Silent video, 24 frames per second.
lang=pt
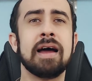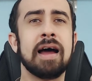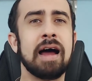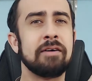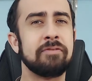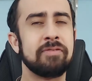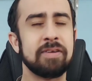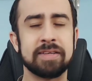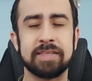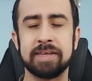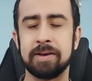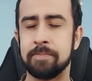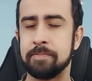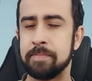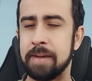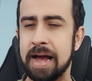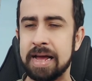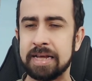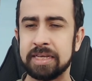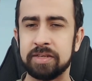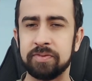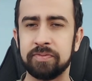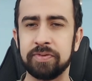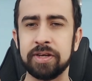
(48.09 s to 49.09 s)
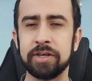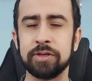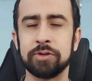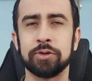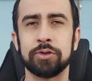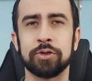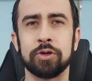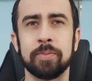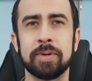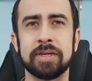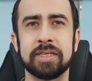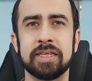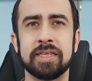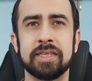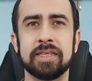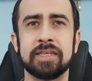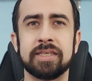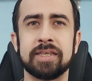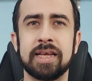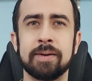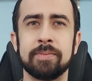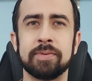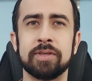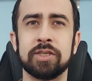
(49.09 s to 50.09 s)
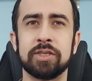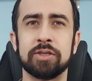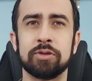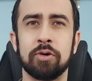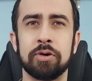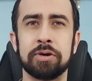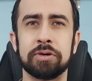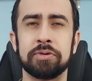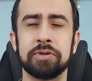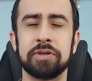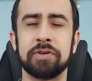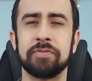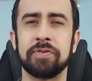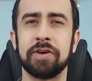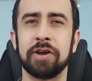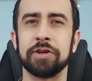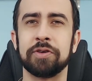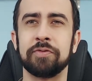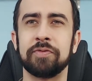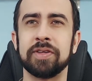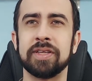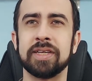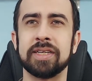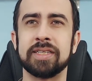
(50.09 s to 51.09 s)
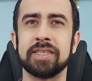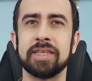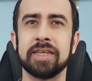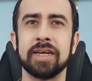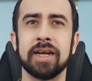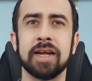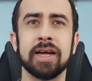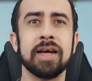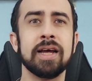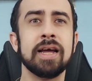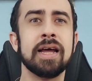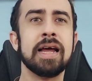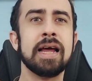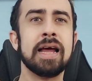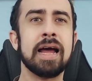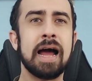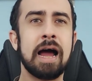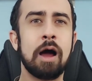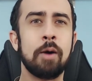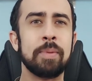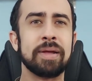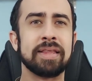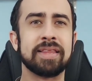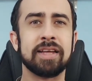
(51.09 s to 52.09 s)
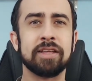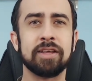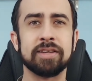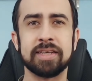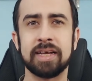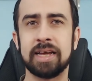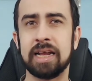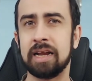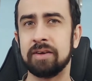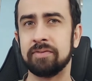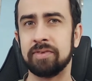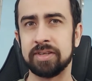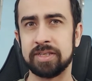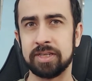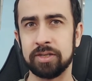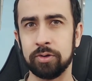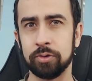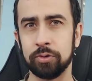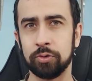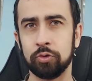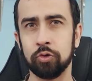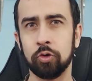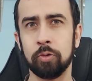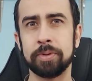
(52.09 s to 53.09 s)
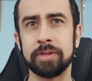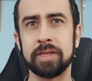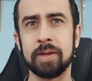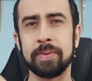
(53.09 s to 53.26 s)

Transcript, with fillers: a fazer mais vídeos sobre esses esquemas históricos de fraude financeira, aumentar nossa relevância no YouTube.